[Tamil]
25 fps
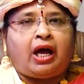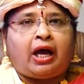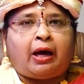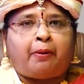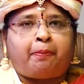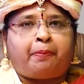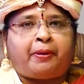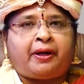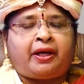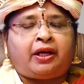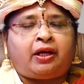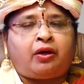
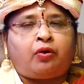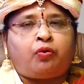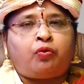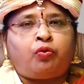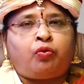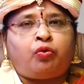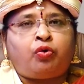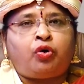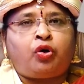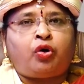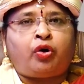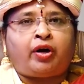அப்போ
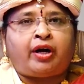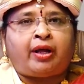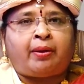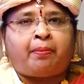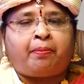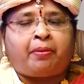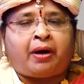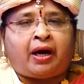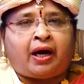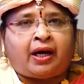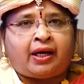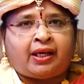உங்களோட
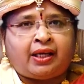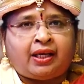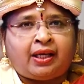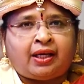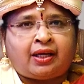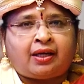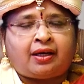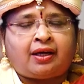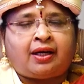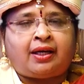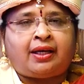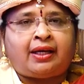
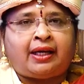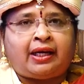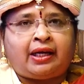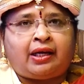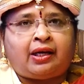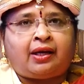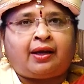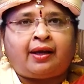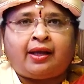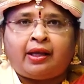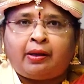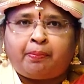பாக்கியங்கள்
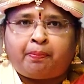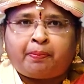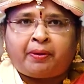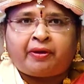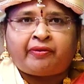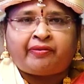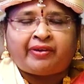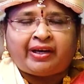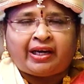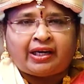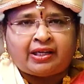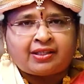எல்லாம் இப்போ
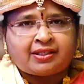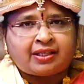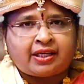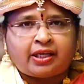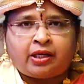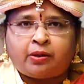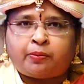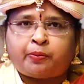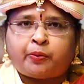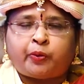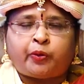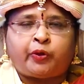வேலை
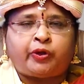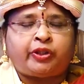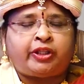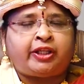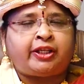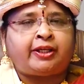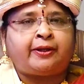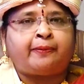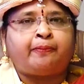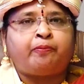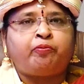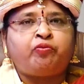செய்ய
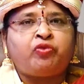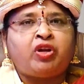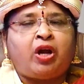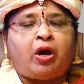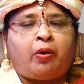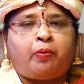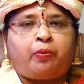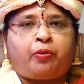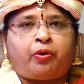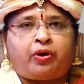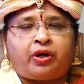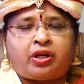போகுது
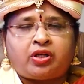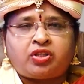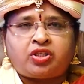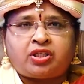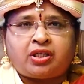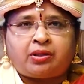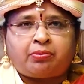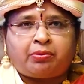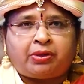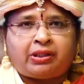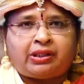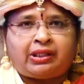போன
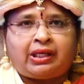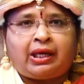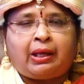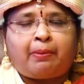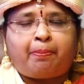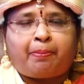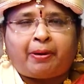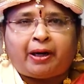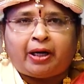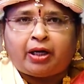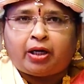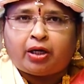
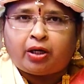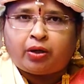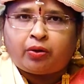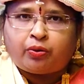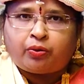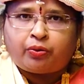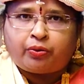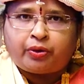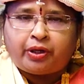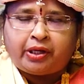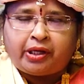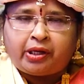ஜென்மத்தில்
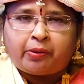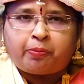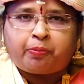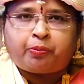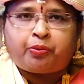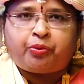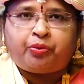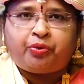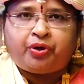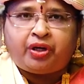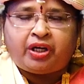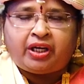பண்ணக்கூடிய
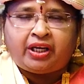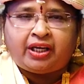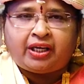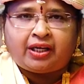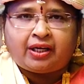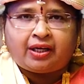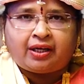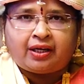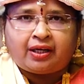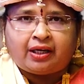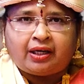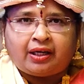
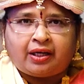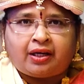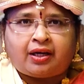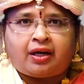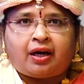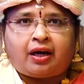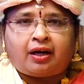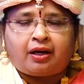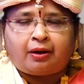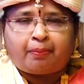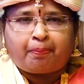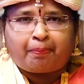
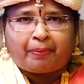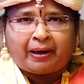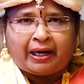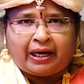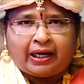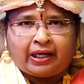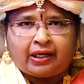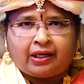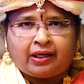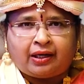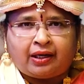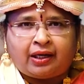புண்ணியங்களுக்கான
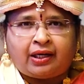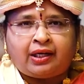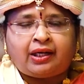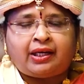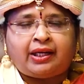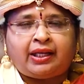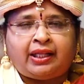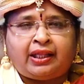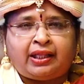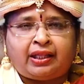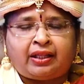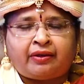பலன்கள்
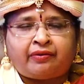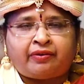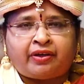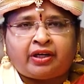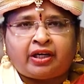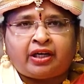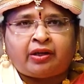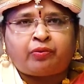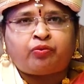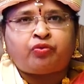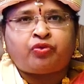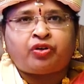இந்த
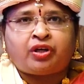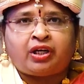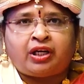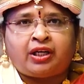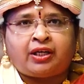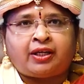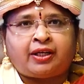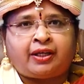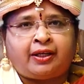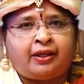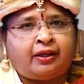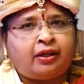வருடம்
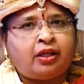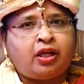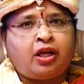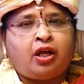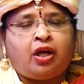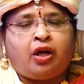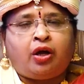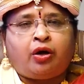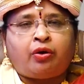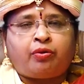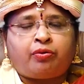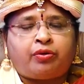உங்களுக்கு
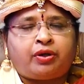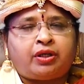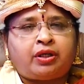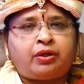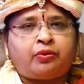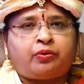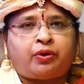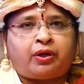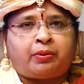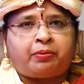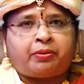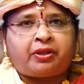குரு
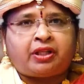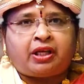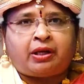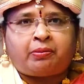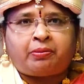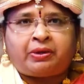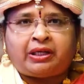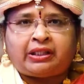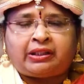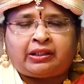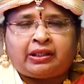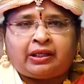
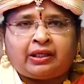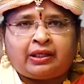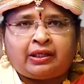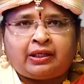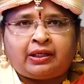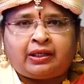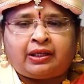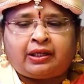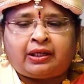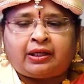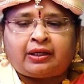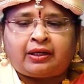ஒன்பதாம் இடத்துல
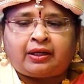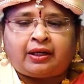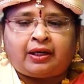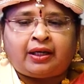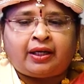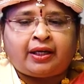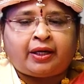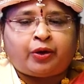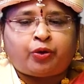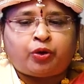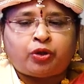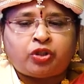
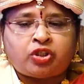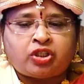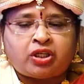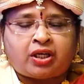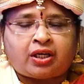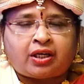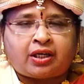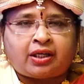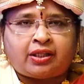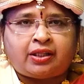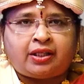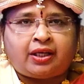இருக்கிறனால
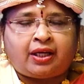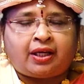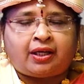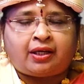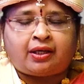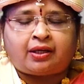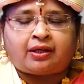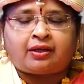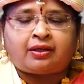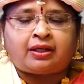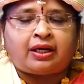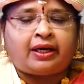கோச்சார் ரீதியாக
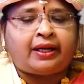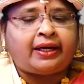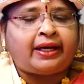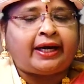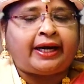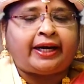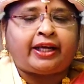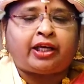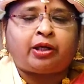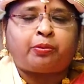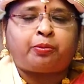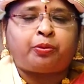இருக்கிறனால
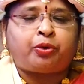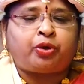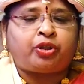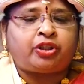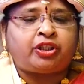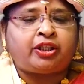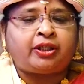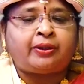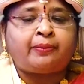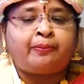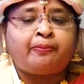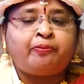கிடைக்க
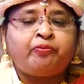போகுது